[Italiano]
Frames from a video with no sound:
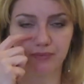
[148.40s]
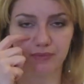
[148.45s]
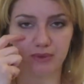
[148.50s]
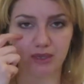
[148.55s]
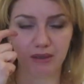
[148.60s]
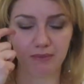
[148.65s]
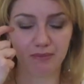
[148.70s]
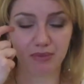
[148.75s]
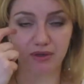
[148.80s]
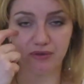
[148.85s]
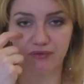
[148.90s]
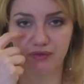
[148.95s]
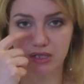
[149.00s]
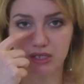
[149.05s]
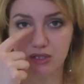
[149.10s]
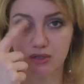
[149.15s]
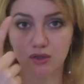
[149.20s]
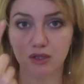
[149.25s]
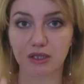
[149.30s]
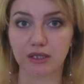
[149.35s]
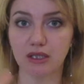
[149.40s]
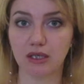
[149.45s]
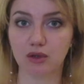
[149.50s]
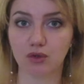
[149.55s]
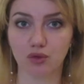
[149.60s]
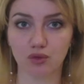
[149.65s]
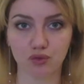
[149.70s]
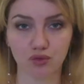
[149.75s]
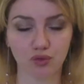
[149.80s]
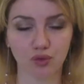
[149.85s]
le imperfezioni del
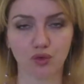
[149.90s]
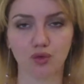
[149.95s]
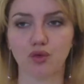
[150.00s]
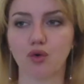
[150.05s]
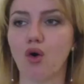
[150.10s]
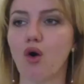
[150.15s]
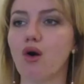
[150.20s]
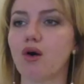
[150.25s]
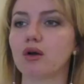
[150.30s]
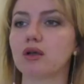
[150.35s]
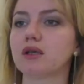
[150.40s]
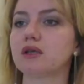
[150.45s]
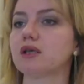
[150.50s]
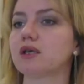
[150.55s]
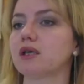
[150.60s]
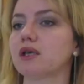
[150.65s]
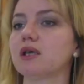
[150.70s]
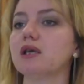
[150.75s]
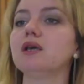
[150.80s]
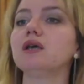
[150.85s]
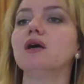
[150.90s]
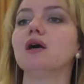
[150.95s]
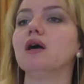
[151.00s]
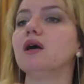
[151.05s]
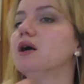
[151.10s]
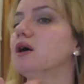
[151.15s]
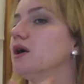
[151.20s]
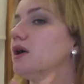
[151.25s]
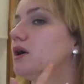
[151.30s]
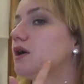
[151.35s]
contorno occhi
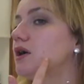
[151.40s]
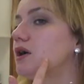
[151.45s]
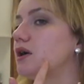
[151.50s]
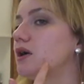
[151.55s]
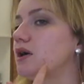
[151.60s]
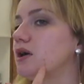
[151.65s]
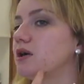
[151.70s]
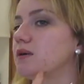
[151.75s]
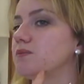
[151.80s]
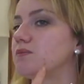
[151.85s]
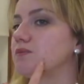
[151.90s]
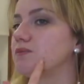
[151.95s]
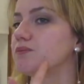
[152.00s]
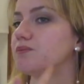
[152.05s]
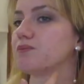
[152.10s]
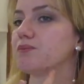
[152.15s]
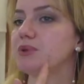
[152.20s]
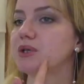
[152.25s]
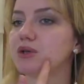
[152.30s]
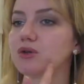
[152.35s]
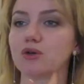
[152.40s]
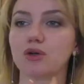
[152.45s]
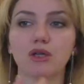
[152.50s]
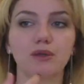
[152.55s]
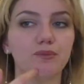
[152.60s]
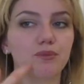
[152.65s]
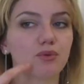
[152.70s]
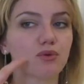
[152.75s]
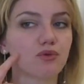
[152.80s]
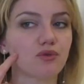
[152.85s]
ehm,
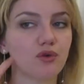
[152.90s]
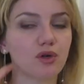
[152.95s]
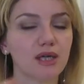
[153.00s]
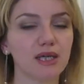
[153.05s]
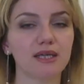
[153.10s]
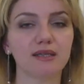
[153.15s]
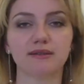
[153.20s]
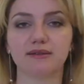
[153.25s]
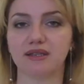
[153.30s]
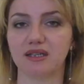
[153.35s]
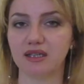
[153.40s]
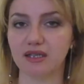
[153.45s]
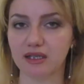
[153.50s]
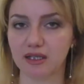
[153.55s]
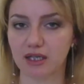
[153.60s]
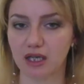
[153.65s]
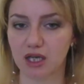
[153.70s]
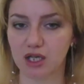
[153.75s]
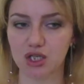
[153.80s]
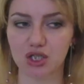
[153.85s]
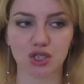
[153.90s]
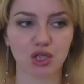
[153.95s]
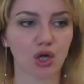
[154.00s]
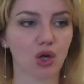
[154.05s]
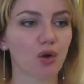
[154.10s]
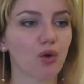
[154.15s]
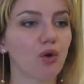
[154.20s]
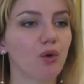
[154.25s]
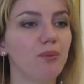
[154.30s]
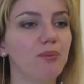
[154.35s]
piccoli brufoletti li riesce a
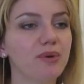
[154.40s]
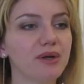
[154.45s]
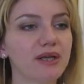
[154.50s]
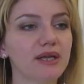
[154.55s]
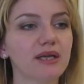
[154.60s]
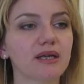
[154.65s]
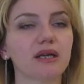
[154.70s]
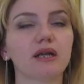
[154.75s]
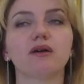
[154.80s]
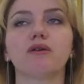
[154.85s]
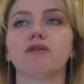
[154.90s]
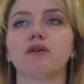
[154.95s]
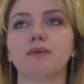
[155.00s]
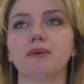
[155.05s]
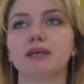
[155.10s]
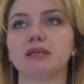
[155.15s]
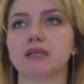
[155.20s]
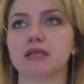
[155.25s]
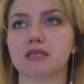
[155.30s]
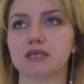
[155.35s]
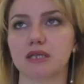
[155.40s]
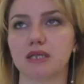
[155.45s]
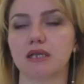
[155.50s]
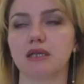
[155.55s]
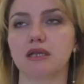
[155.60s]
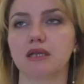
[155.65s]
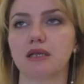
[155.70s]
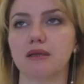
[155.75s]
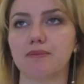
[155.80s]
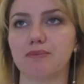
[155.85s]
coprire ovviamente se
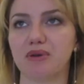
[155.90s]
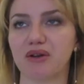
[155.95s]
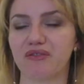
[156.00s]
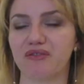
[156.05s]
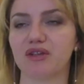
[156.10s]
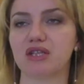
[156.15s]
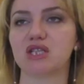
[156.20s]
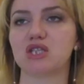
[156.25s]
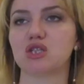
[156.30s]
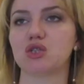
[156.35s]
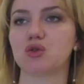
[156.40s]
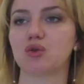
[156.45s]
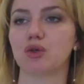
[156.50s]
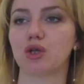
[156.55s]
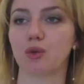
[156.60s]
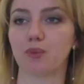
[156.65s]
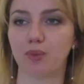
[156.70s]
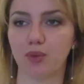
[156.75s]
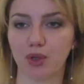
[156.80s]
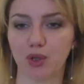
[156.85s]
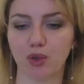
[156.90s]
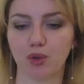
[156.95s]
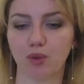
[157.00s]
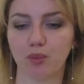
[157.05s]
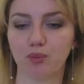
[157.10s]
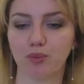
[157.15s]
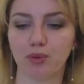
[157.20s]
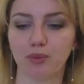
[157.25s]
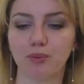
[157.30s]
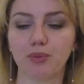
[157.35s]
l'imperfezione è un
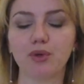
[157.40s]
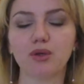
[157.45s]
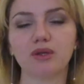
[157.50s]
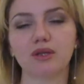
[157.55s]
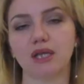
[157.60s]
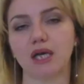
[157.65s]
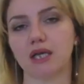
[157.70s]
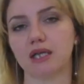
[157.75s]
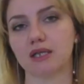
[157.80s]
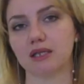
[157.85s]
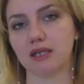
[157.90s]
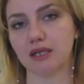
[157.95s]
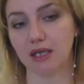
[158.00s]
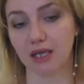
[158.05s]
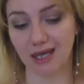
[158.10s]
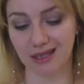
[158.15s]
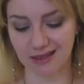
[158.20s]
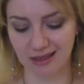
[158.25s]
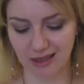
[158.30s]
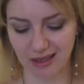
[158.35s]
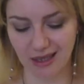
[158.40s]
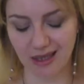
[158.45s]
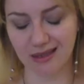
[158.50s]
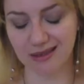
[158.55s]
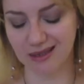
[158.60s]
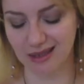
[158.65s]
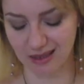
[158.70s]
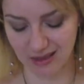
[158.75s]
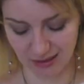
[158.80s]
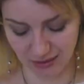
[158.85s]
pochino più importante ha, de ha
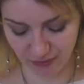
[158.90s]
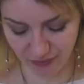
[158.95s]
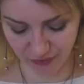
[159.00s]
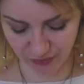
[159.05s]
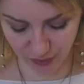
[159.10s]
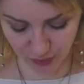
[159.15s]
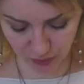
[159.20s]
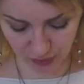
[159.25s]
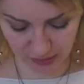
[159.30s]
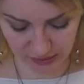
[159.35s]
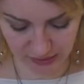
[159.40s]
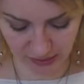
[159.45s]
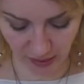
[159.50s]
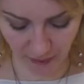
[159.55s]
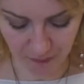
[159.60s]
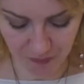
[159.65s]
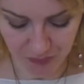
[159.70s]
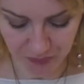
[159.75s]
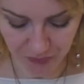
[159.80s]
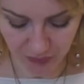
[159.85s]
delle difficoltà